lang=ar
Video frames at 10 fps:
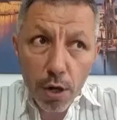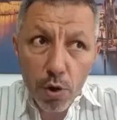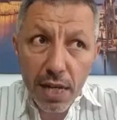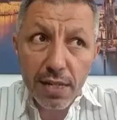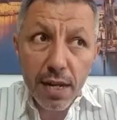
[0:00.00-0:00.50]
انه
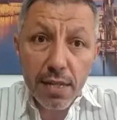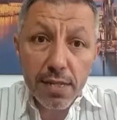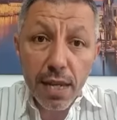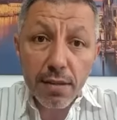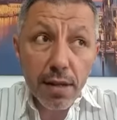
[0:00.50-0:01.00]
يقدر
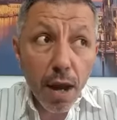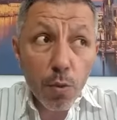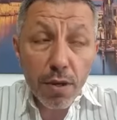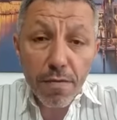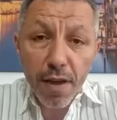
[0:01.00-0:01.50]
يسيطر او
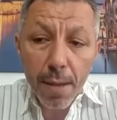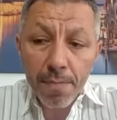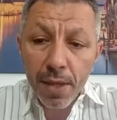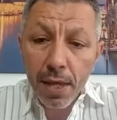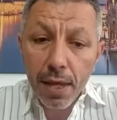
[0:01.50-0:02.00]
يفهم
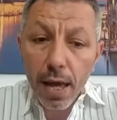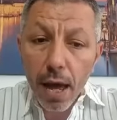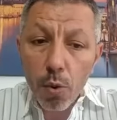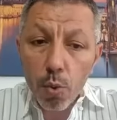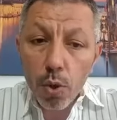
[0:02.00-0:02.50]

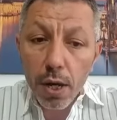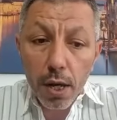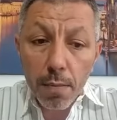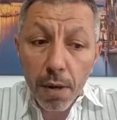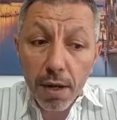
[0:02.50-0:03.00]
او
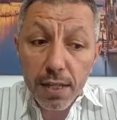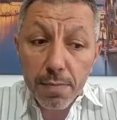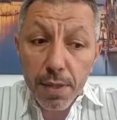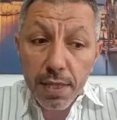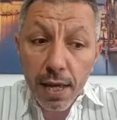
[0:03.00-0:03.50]
آه، مرات
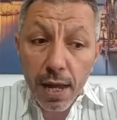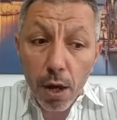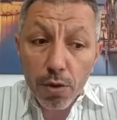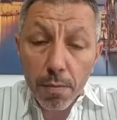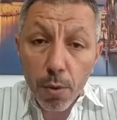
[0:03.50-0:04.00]
بدنا
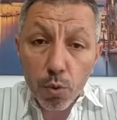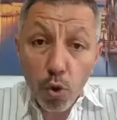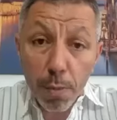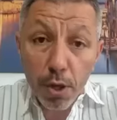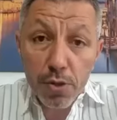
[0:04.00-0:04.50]
ناخذ الموضوع
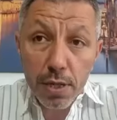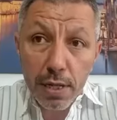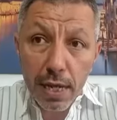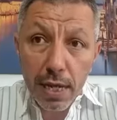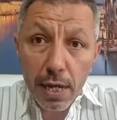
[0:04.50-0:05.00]
بحسن
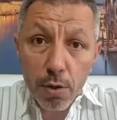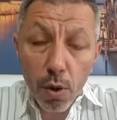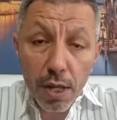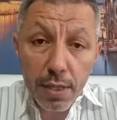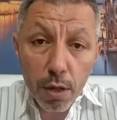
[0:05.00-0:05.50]
نيه انه
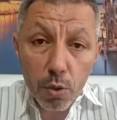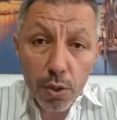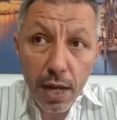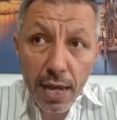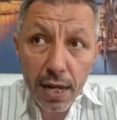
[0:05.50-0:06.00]
قد
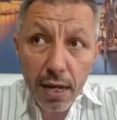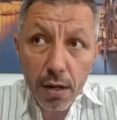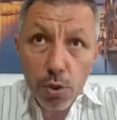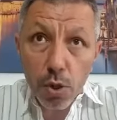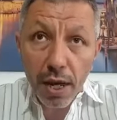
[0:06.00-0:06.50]
يكون انا
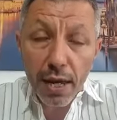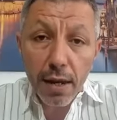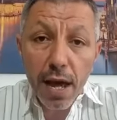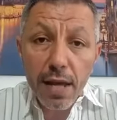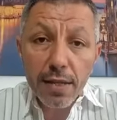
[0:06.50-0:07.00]
كرجل غير
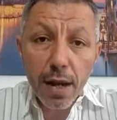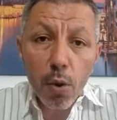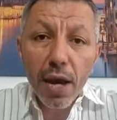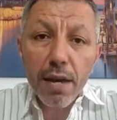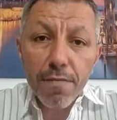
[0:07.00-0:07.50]
قادر او
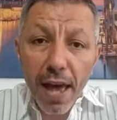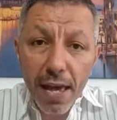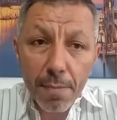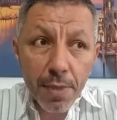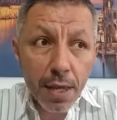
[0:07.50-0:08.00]
غير
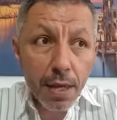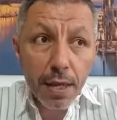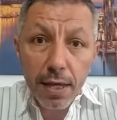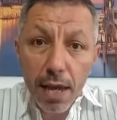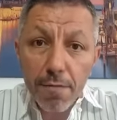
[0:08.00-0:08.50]
فاهم
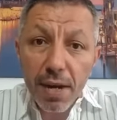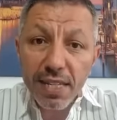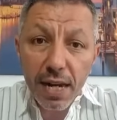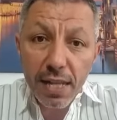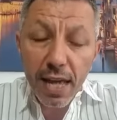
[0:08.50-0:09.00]
كيف
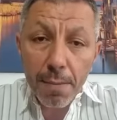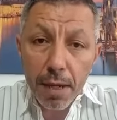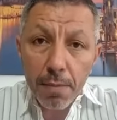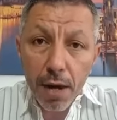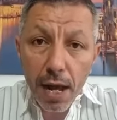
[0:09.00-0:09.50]
بقدر ادعم
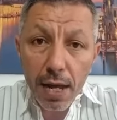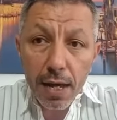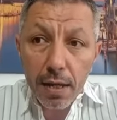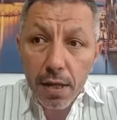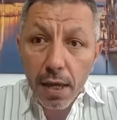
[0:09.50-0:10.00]

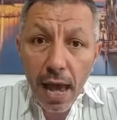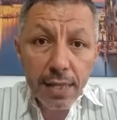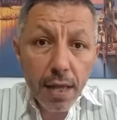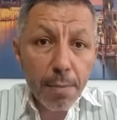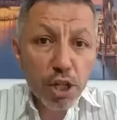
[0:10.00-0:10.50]
امراه
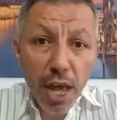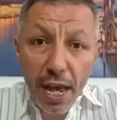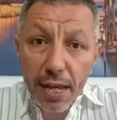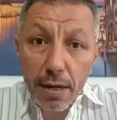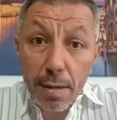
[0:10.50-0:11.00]
عندها
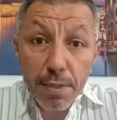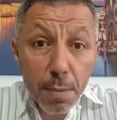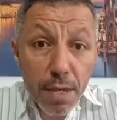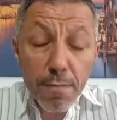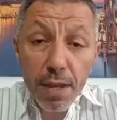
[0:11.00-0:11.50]
مشاعر
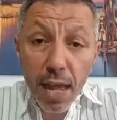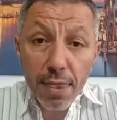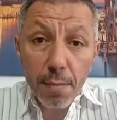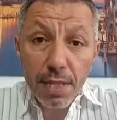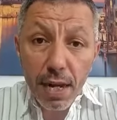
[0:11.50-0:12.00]
بتبكي في
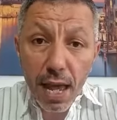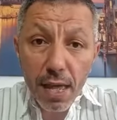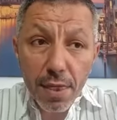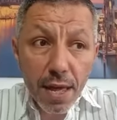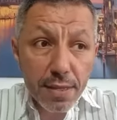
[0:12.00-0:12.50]
لحظه من
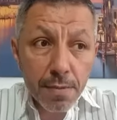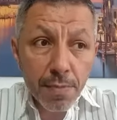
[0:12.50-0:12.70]
اللحظات